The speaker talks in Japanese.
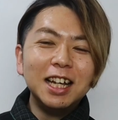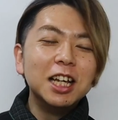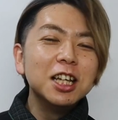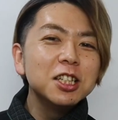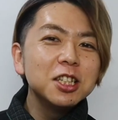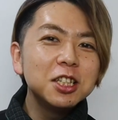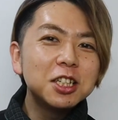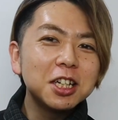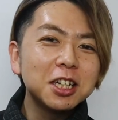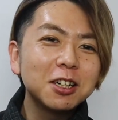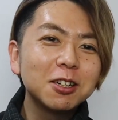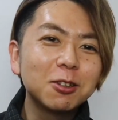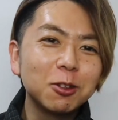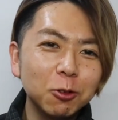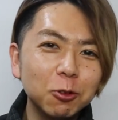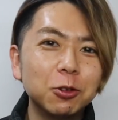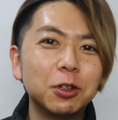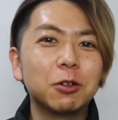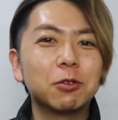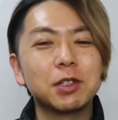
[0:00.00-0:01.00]

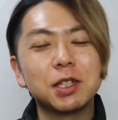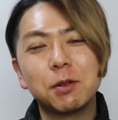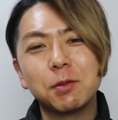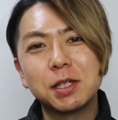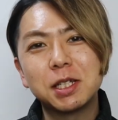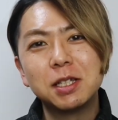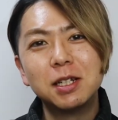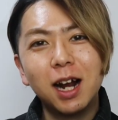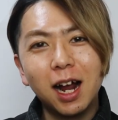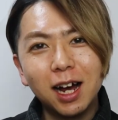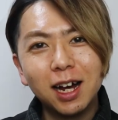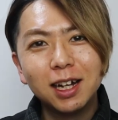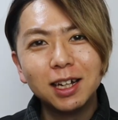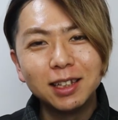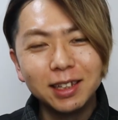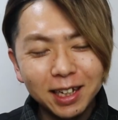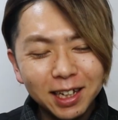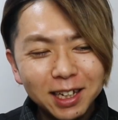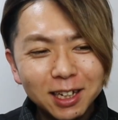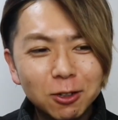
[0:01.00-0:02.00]
エンジェルトーンでございます。ラ。
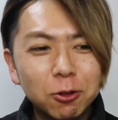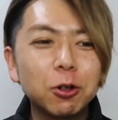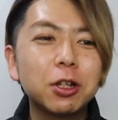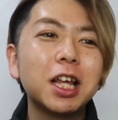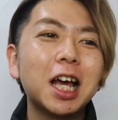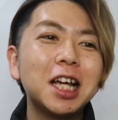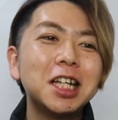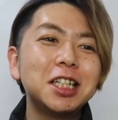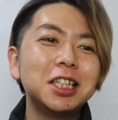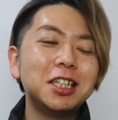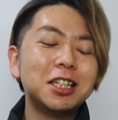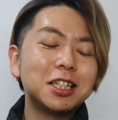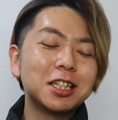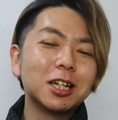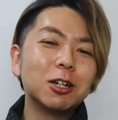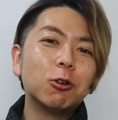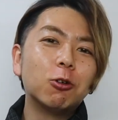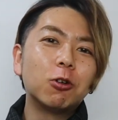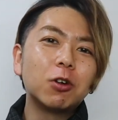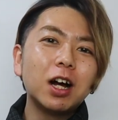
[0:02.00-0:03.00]
ね、これ大事にし
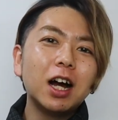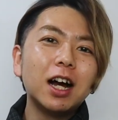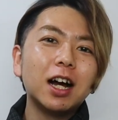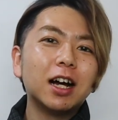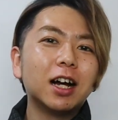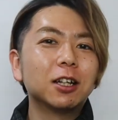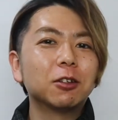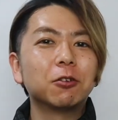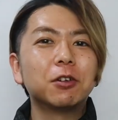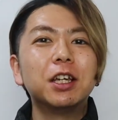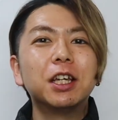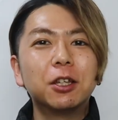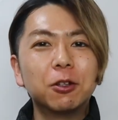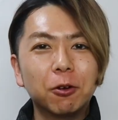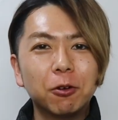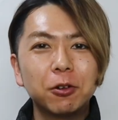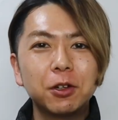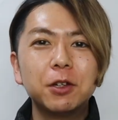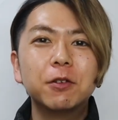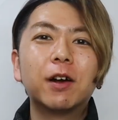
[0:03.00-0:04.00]
た方が、あの、いい
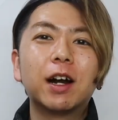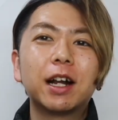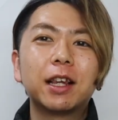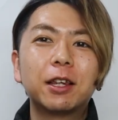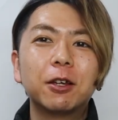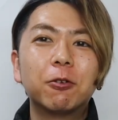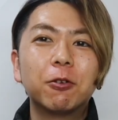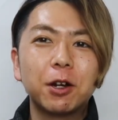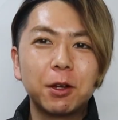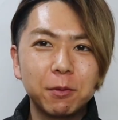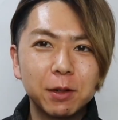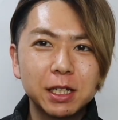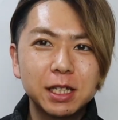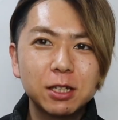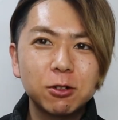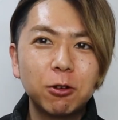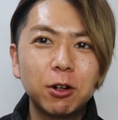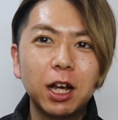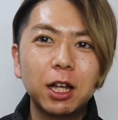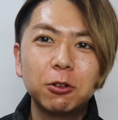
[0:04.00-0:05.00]
と言われておりま
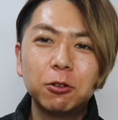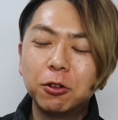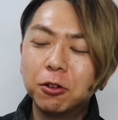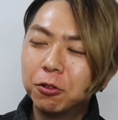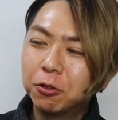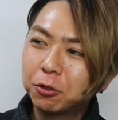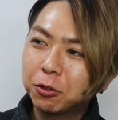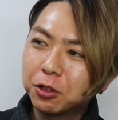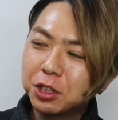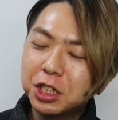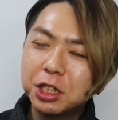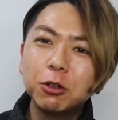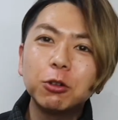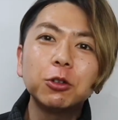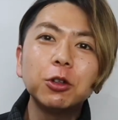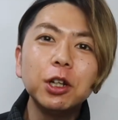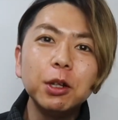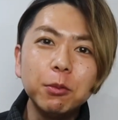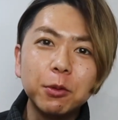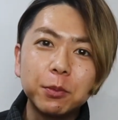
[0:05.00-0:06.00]
す。これあの、本当仕
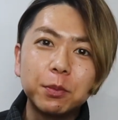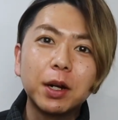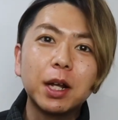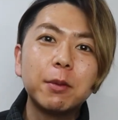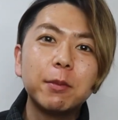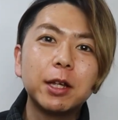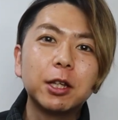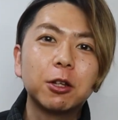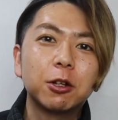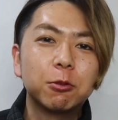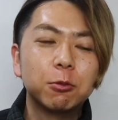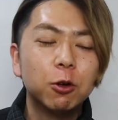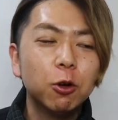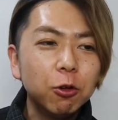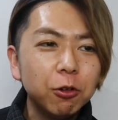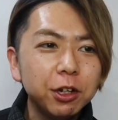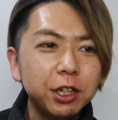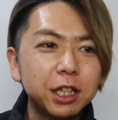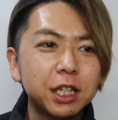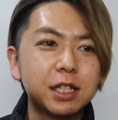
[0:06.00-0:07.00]
事でもプライベートで
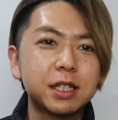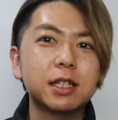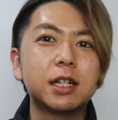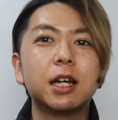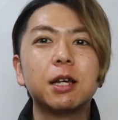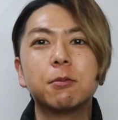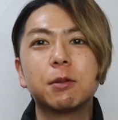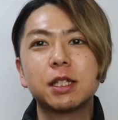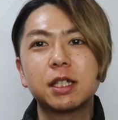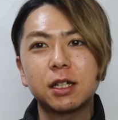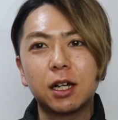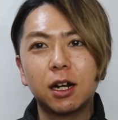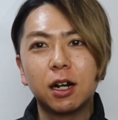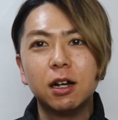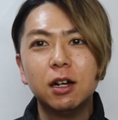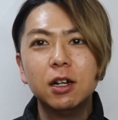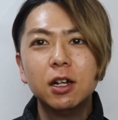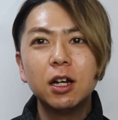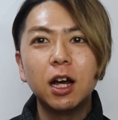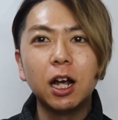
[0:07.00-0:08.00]
も大いに使えますか
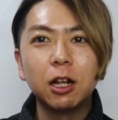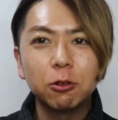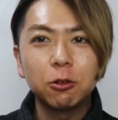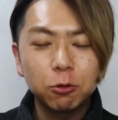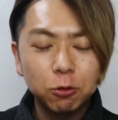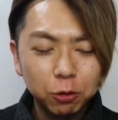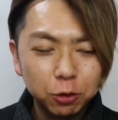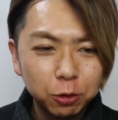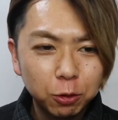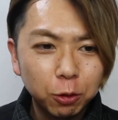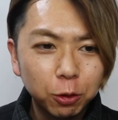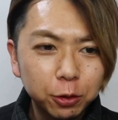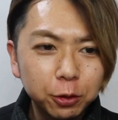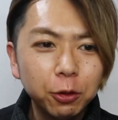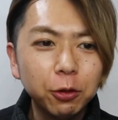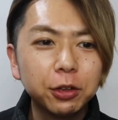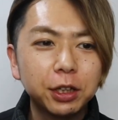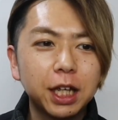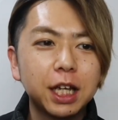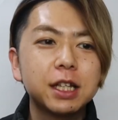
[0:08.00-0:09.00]
ら、あの、この
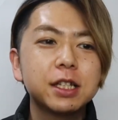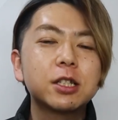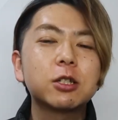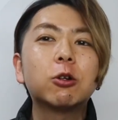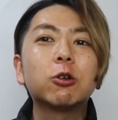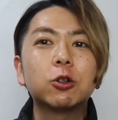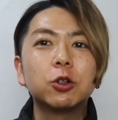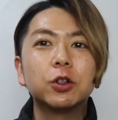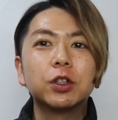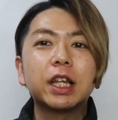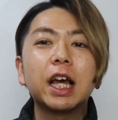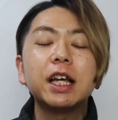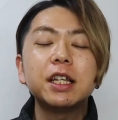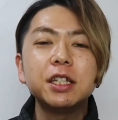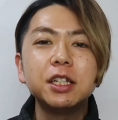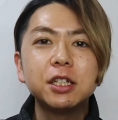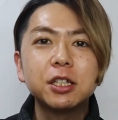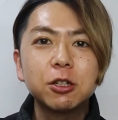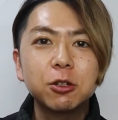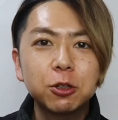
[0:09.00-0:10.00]
音をね、すごく大
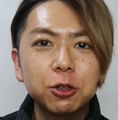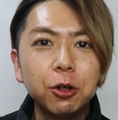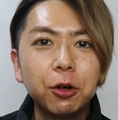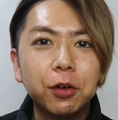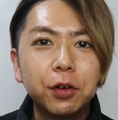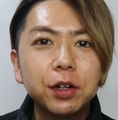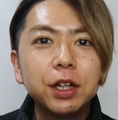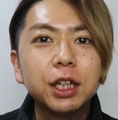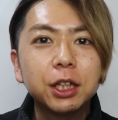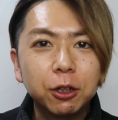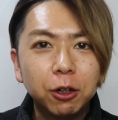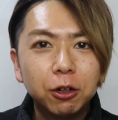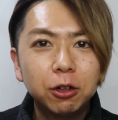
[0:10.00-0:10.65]
事にするといいと